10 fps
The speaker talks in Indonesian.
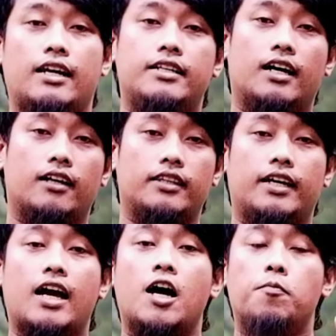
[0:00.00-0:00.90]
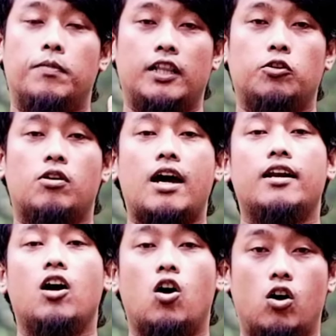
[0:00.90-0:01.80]
Dan yang ketiga
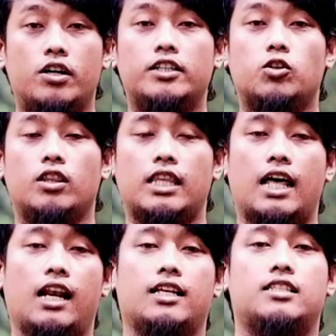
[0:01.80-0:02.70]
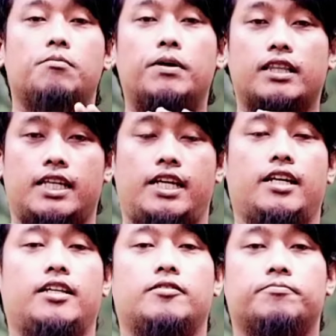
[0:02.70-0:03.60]
benturan horizontal
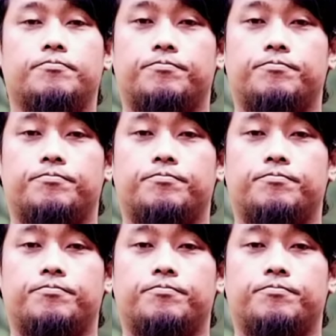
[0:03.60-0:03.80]
seperti ini.